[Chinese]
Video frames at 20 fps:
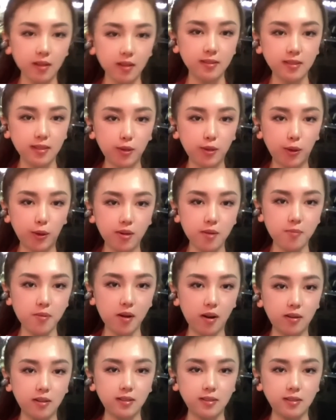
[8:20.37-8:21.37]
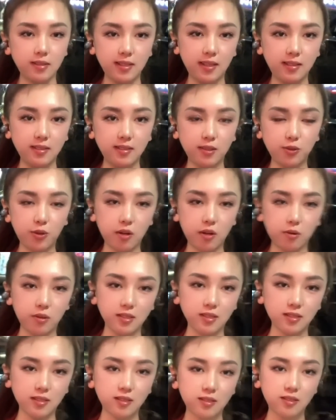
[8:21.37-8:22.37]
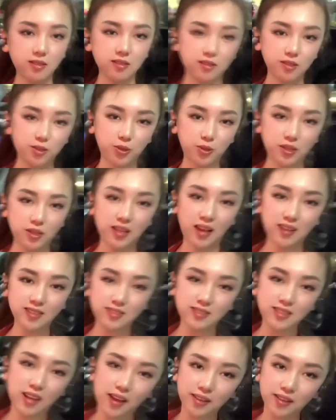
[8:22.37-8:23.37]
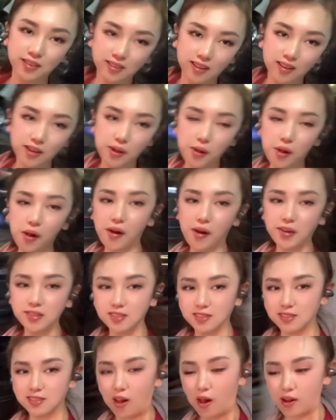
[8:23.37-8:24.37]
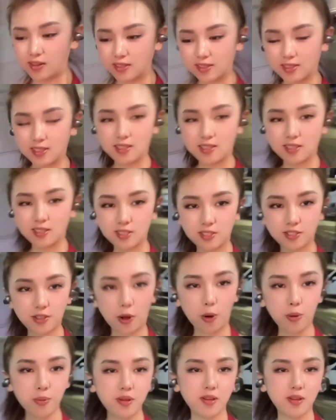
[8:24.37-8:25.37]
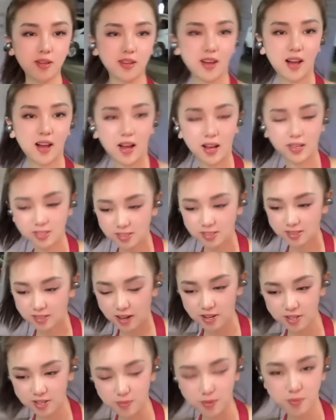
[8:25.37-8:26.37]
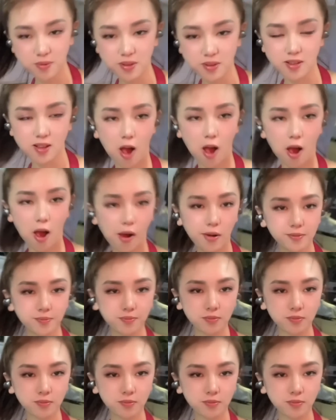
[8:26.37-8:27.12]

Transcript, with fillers: 这个桶里面的芊芊全是我一个人吃的，嘴里还塞着的。那个苕皮呀、啊，还是什么皮呀、啊？